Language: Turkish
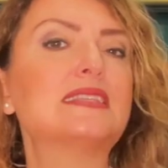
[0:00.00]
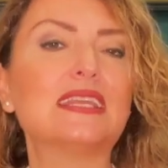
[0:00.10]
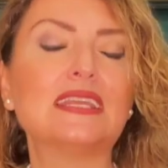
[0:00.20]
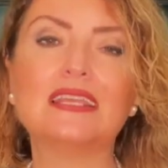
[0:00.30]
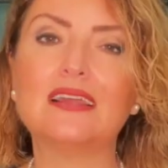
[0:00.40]

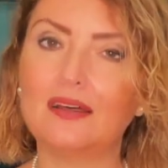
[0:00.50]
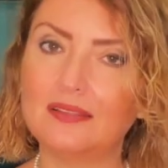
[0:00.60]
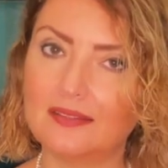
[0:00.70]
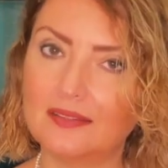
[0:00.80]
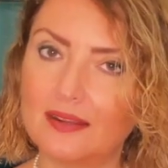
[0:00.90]
ilgili
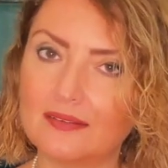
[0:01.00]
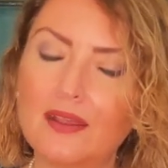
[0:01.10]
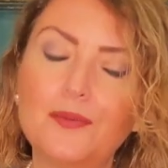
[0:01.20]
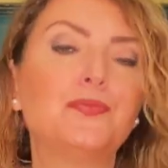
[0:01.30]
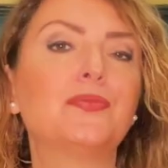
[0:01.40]

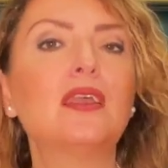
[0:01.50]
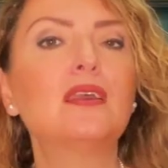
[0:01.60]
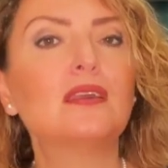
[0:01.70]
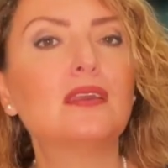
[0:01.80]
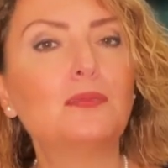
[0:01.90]
alanlarda
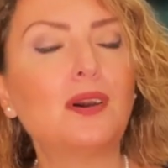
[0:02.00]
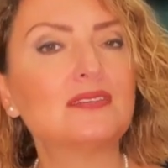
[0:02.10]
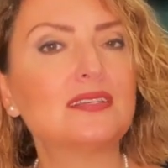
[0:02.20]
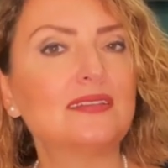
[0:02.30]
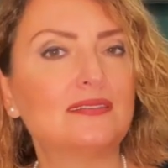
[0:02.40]
e,
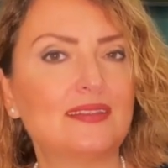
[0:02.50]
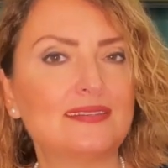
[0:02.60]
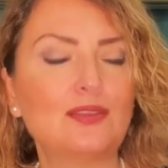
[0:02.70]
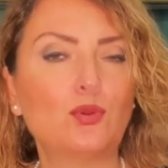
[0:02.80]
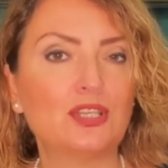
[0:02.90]
bazı
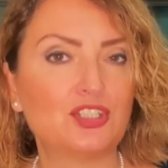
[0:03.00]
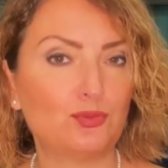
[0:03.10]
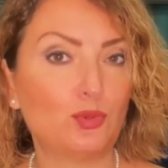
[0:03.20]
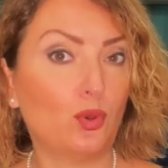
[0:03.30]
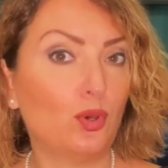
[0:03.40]
stresler
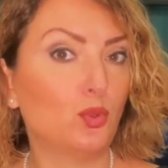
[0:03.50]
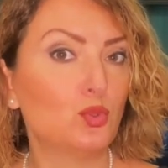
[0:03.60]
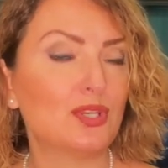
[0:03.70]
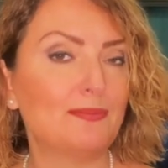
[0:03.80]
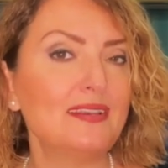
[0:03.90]

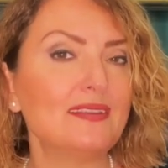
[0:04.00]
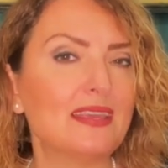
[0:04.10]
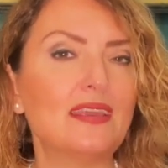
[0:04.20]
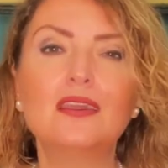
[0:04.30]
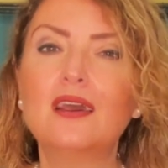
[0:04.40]
oluşabilir
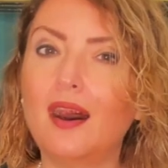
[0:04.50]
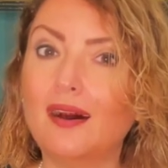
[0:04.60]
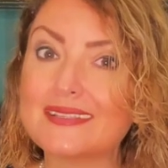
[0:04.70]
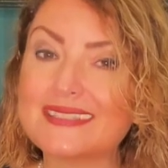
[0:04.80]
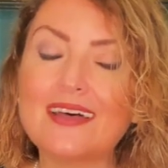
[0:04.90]
ki
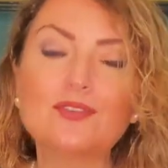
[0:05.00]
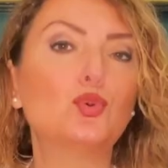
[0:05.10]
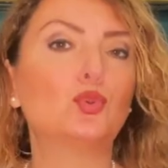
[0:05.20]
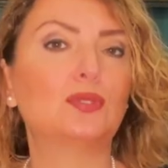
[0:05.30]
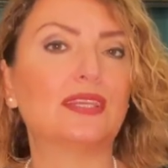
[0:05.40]
aslan
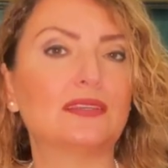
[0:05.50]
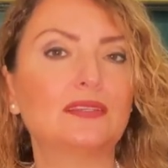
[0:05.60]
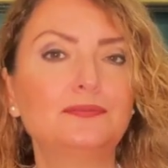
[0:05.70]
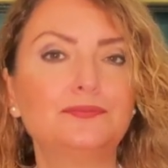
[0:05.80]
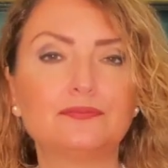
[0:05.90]

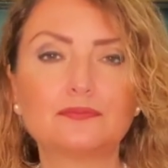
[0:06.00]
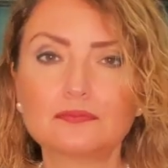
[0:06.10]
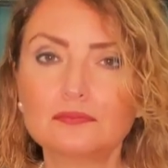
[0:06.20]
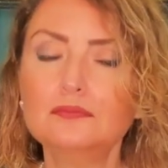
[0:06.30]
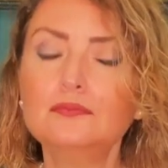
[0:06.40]
dolunayı
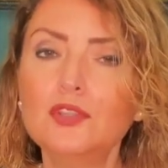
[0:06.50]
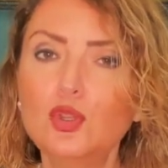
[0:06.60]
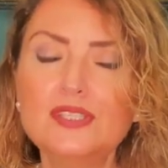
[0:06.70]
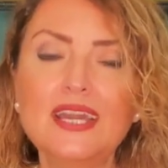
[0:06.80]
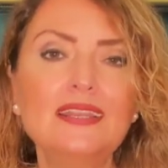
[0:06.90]

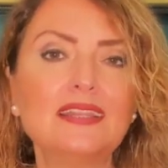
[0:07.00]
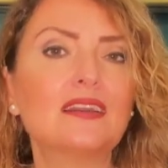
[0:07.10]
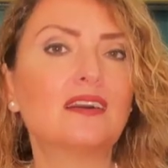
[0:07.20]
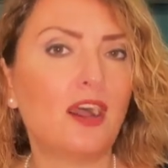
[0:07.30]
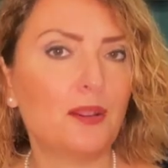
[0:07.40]

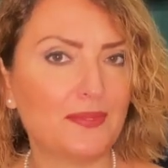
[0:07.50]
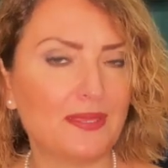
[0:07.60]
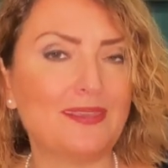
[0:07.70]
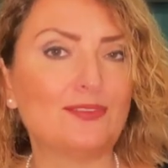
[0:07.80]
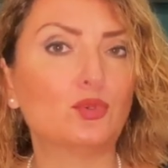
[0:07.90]
özellikle kalp
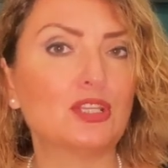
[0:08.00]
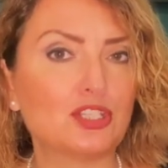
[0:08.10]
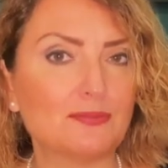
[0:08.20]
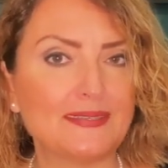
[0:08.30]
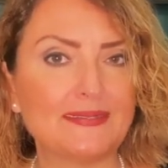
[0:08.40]
gibi
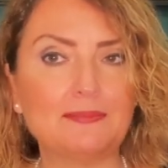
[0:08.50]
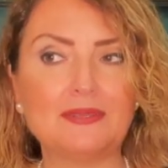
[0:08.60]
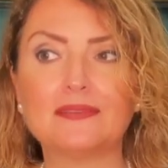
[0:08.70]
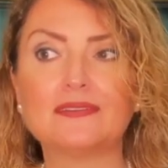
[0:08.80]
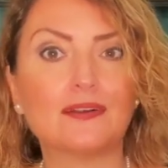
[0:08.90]
dolaşım
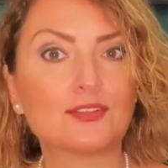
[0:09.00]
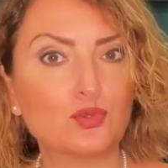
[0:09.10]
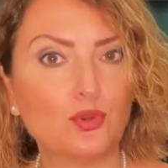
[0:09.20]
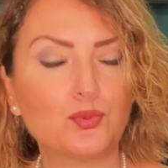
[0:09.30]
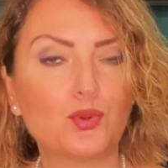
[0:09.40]
sistemi
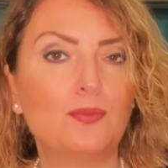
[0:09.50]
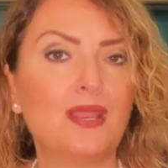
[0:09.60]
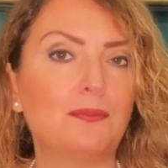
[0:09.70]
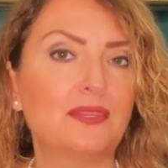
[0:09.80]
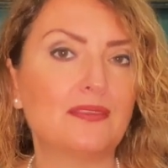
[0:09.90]
tansiyon
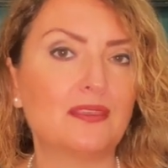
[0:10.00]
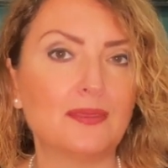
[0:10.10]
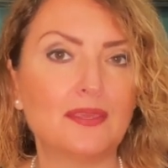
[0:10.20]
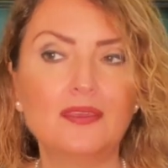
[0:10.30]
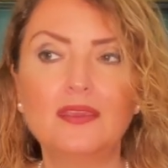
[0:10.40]
problemleri
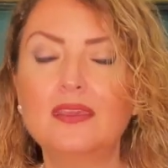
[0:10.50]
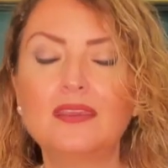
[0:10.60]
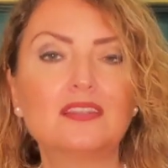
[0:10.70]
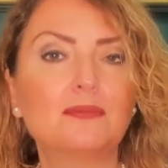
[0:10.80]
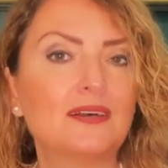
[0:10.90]
gibi
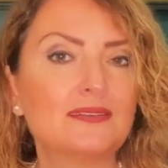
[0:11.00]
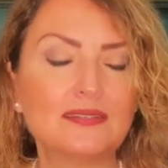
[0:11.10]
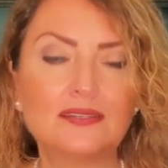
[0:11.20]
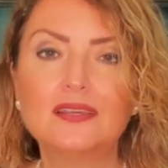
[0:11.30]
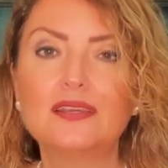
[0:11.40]
ya da
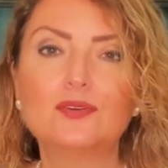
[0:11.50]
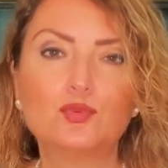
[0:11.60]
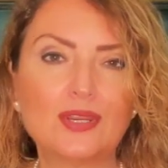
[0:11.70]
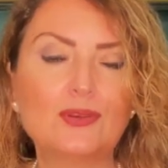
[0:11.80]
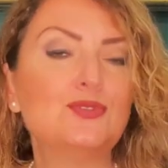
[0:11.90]
bazı
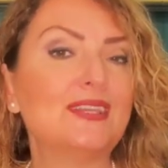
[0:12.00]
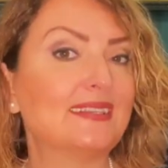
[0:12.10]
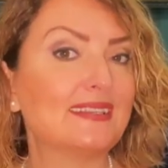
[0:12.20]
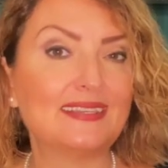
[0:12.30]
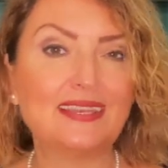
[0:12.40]
uranüs
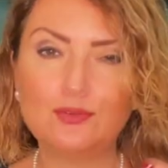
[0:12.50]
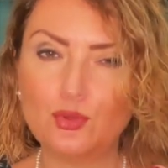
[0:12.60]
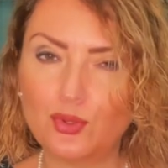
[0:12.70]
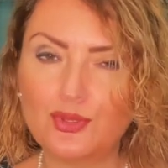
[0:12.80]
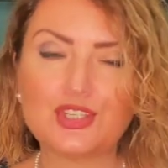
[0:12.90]
etkisiyle
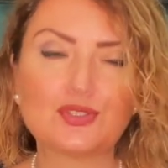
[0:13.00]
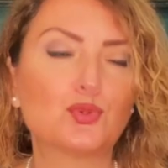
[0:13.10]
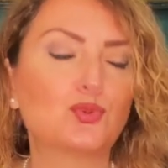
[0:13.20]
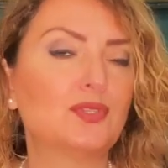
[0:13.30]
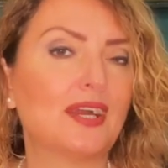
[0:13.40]
nörolojik
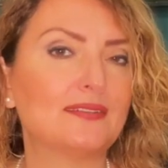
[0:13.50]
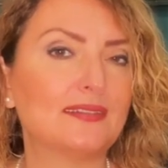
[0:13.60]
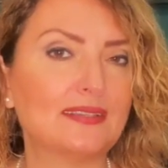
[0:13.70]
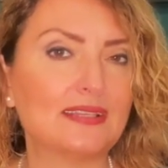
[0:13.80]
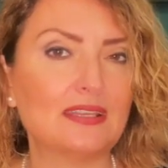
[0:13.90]
sorunlar
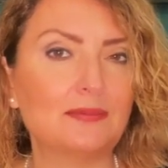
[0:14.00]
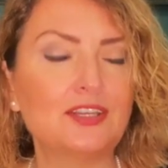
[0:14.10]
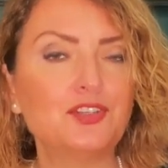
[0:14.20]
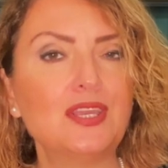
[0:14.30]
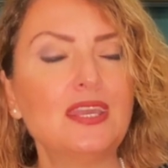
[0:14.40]
tetiklenebilir